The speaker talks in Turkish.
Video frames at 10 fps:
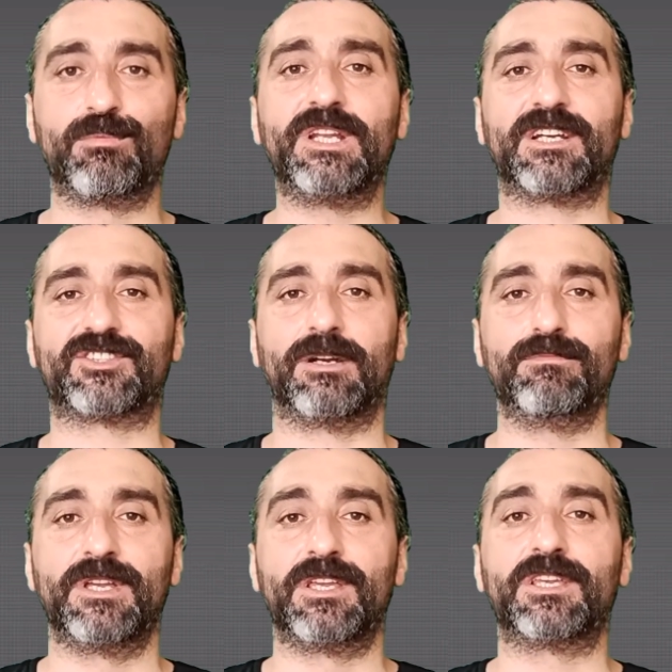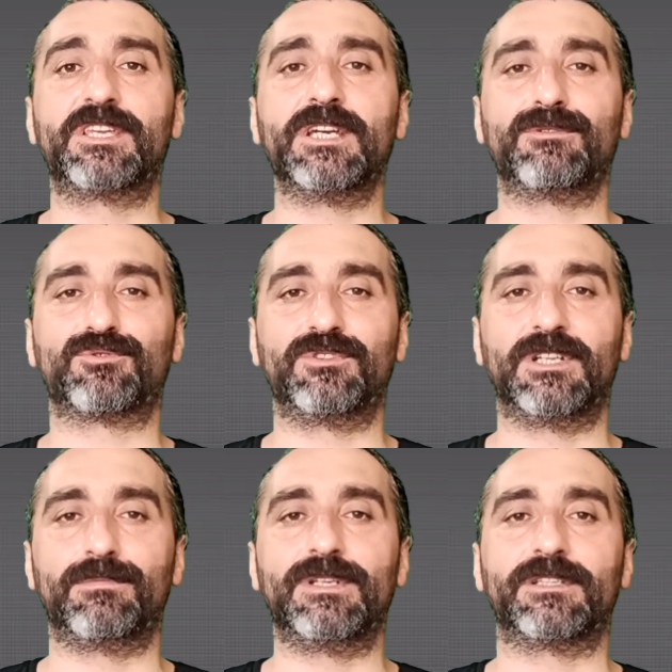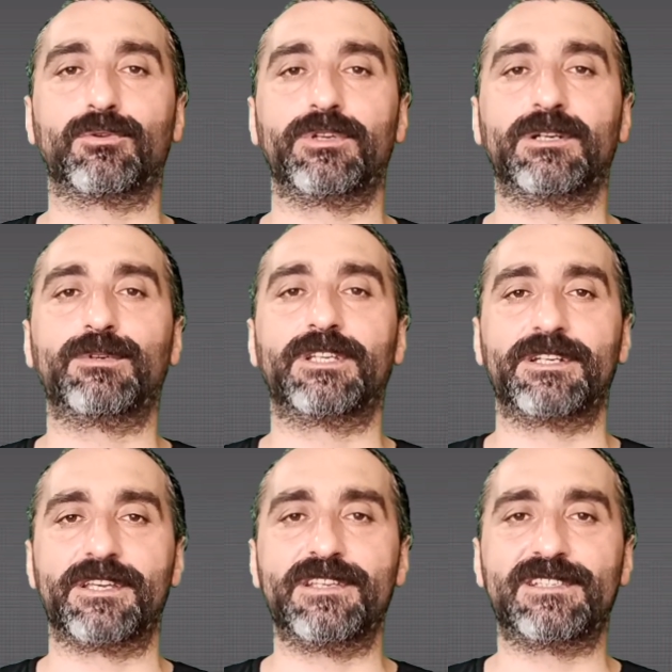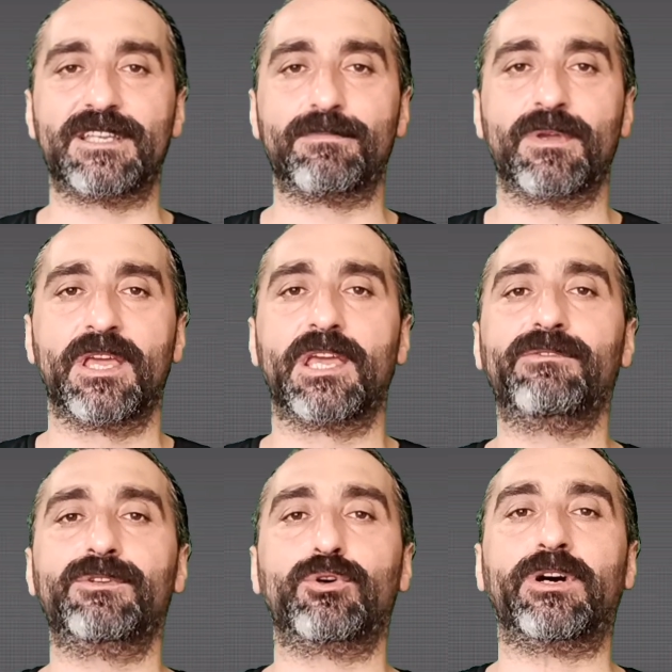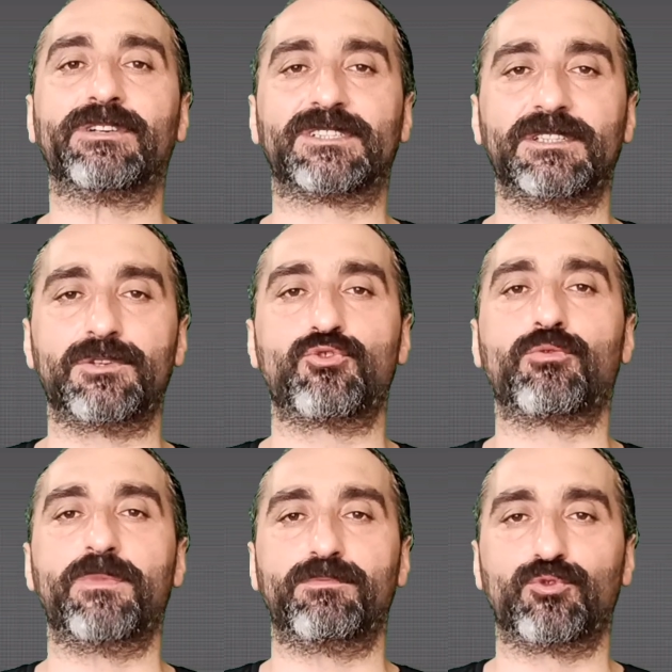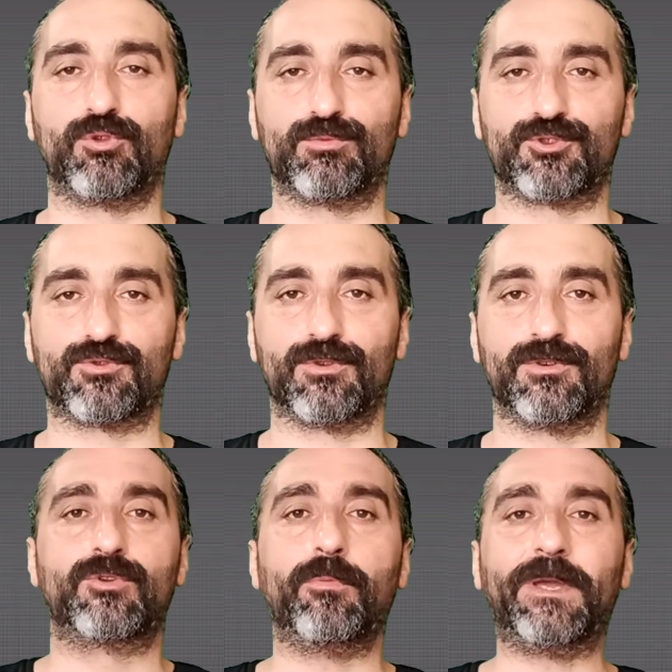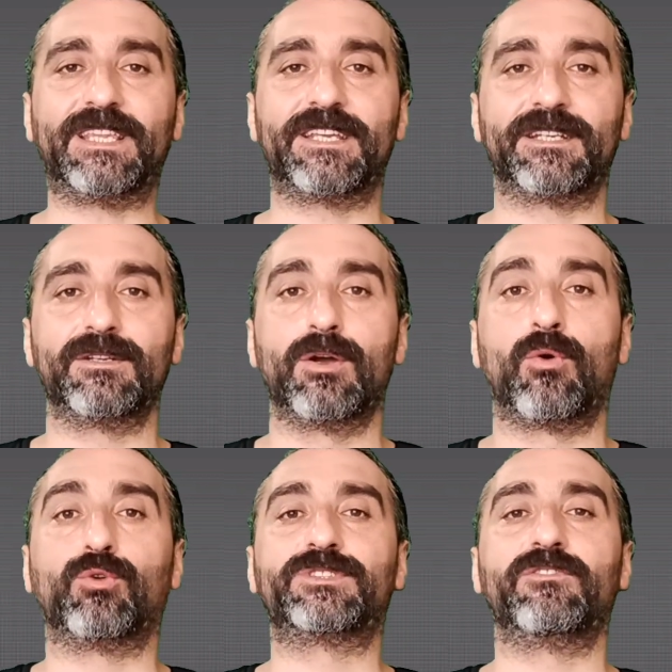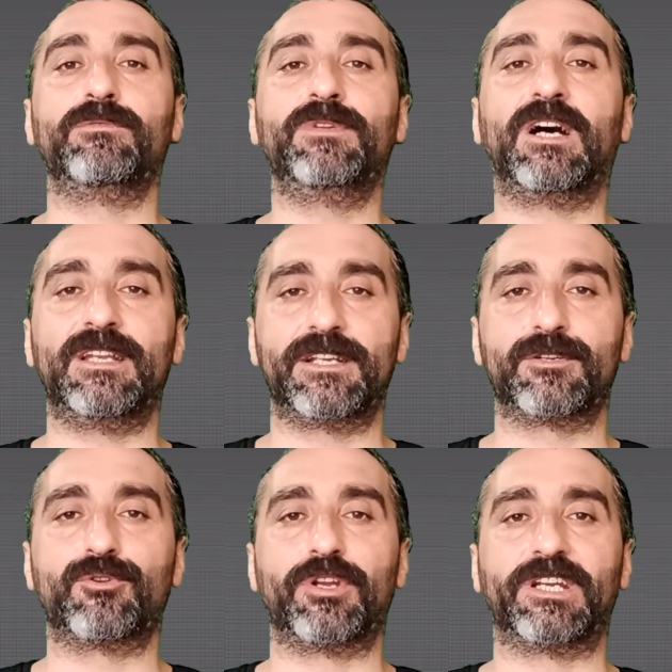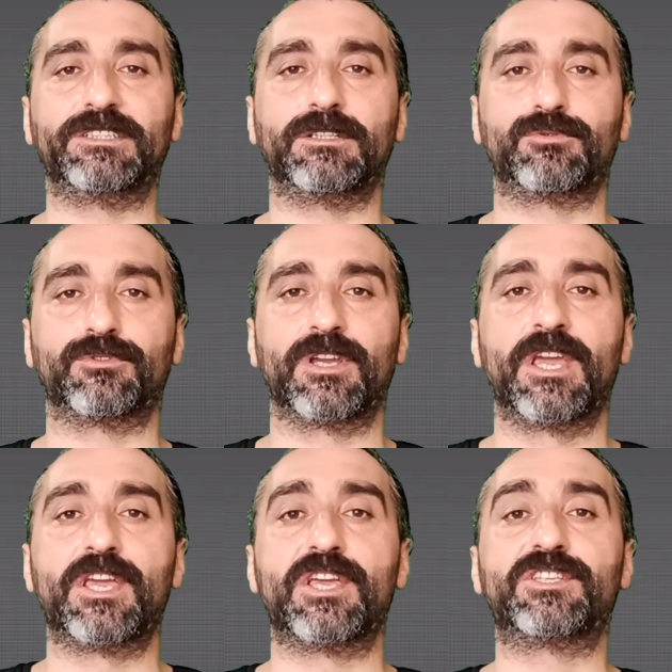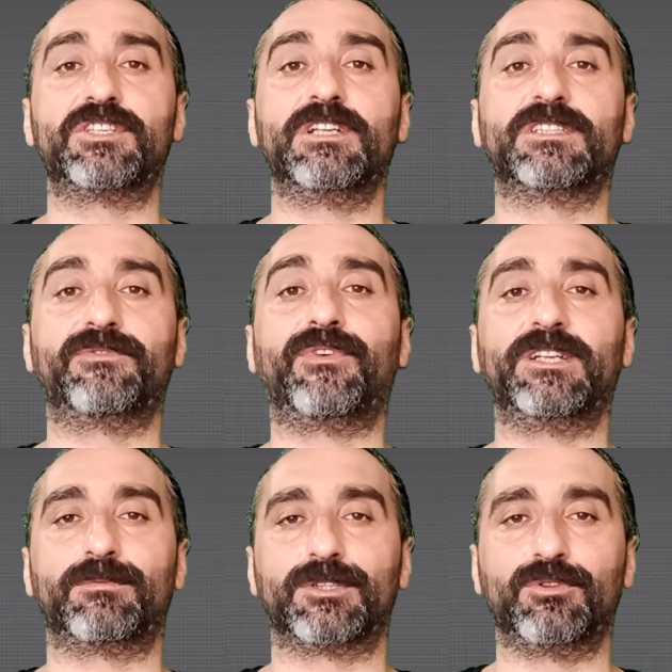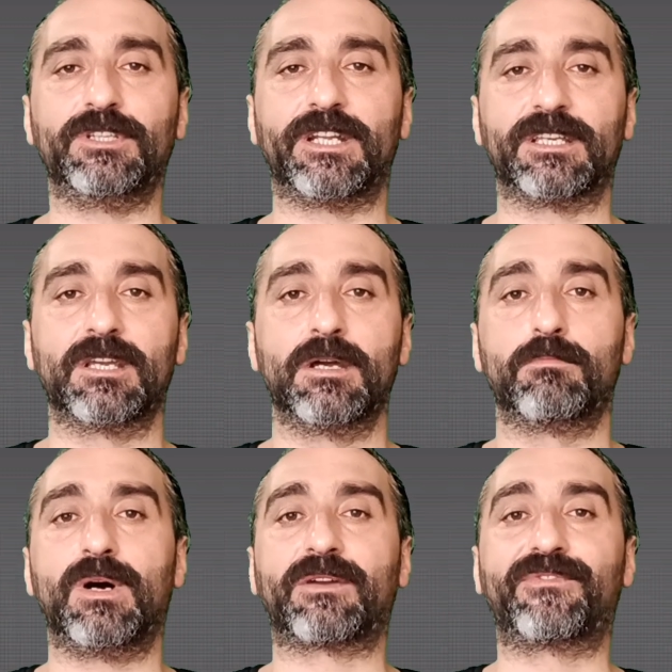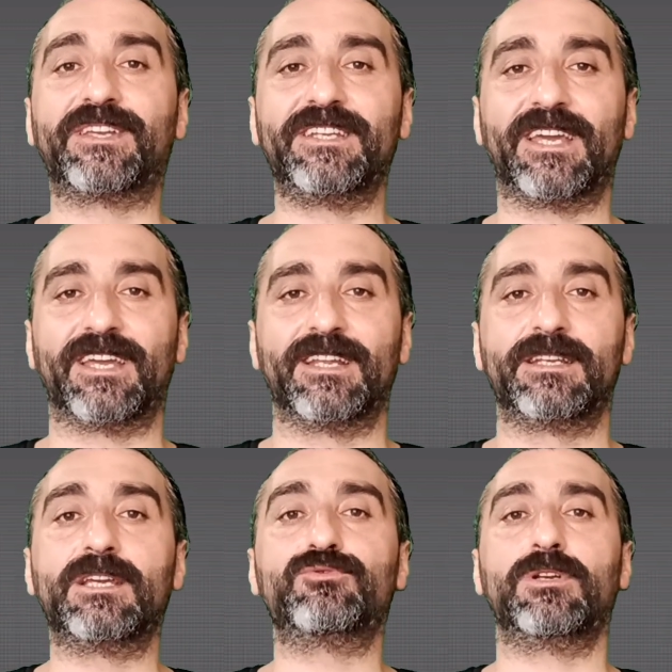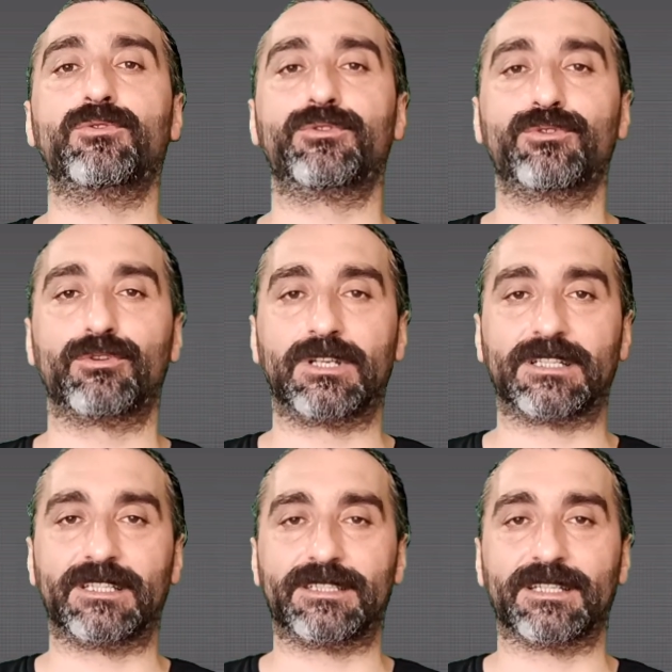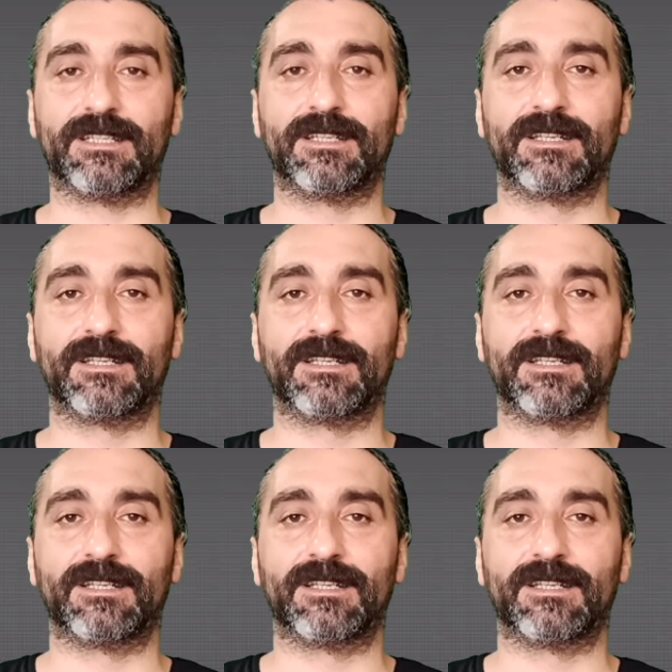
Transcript: Bir akşam iki yavrusu ile birlikte oynamalarını izleyip evin o havasından çok memnun olmuştu. Köpeklerin o sevimli hallerini gören Atatürk eşi Latife Hanım'a dönerek bak Fikriye ne güzel oynuyorlar dedi.